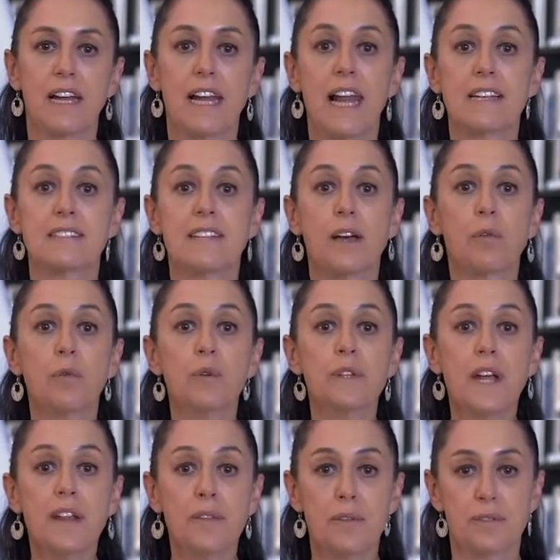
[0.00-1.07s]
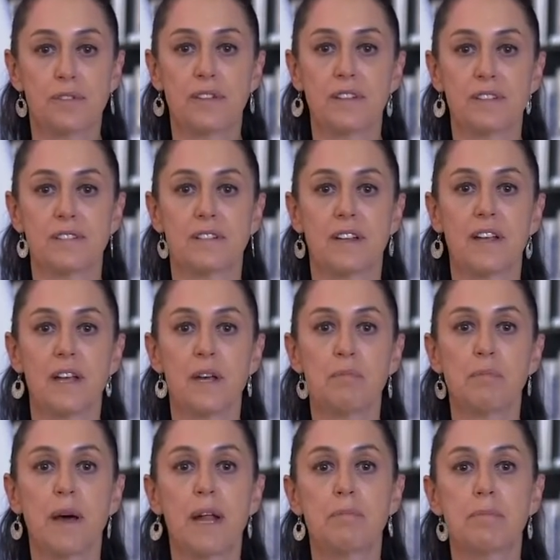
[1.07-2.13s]
la segunda dosis
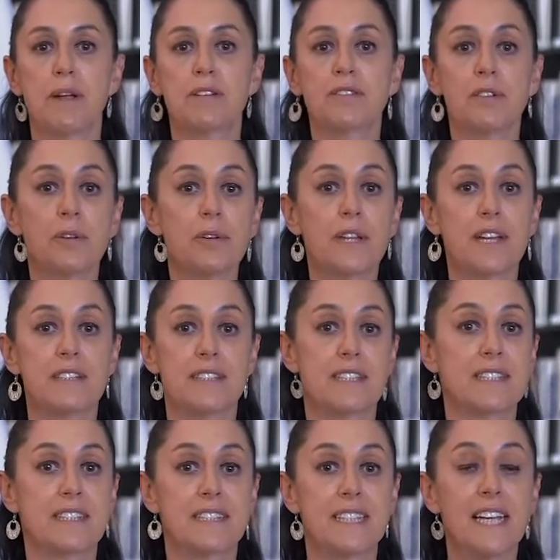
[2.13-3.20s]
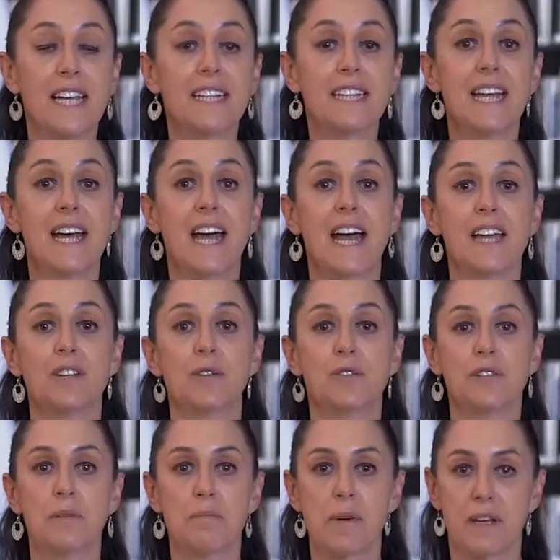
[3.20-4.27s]
para personas de 60
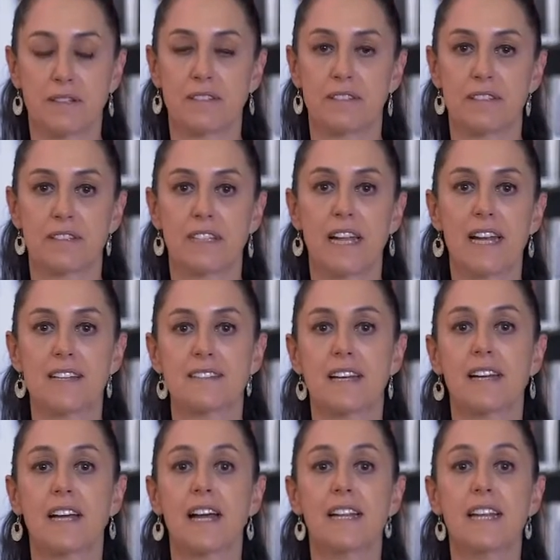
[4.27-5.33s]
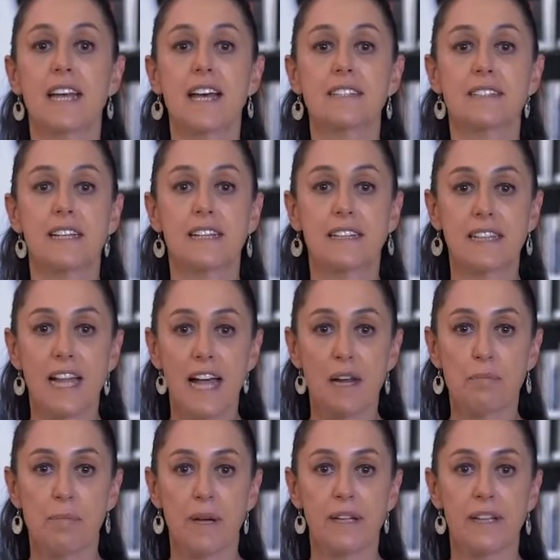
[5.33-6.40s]
años y más de las alcaldías de
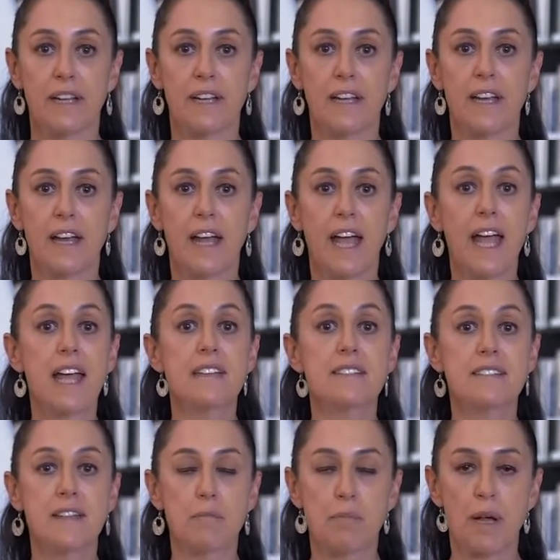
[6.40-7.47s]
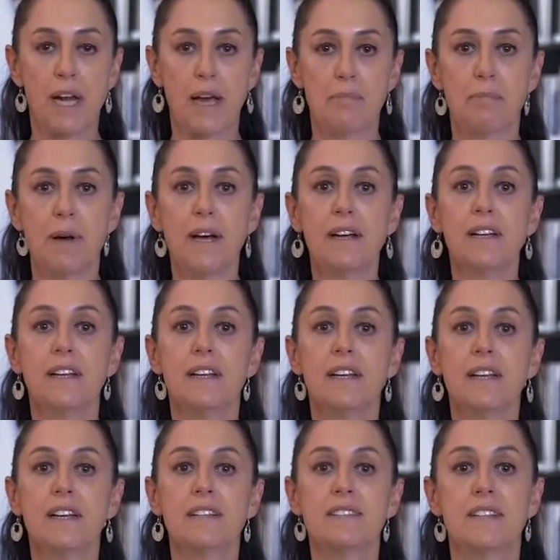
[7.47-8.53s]
Tlalpan e Iztapalapa
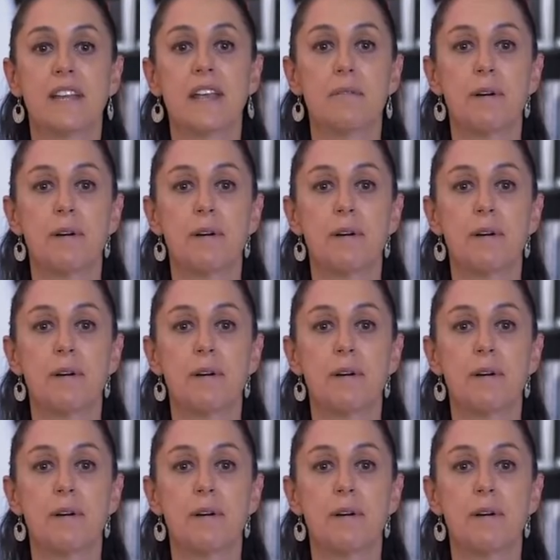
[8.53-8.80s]
se